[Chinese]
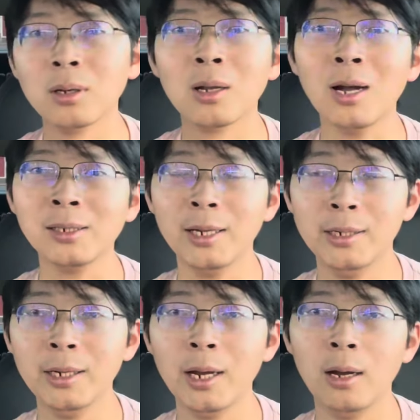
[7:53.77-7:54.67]
钢铁
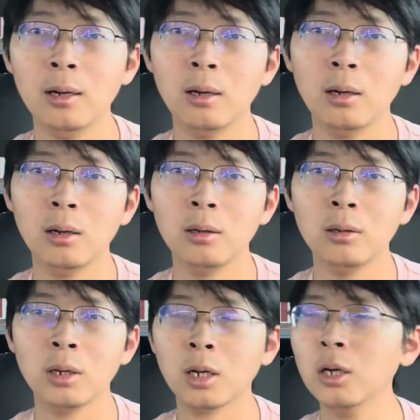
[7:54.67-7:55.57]
业啊，
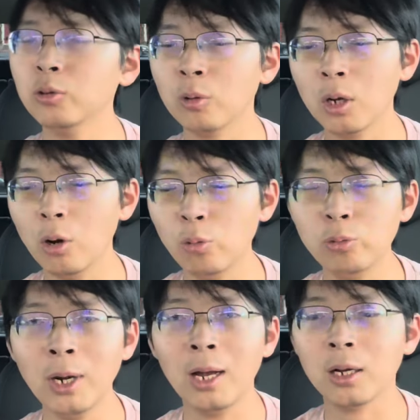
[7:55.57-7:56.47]
各种高
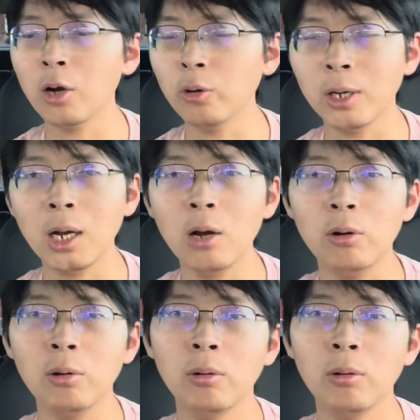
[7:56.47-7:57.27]
污染、高能耗，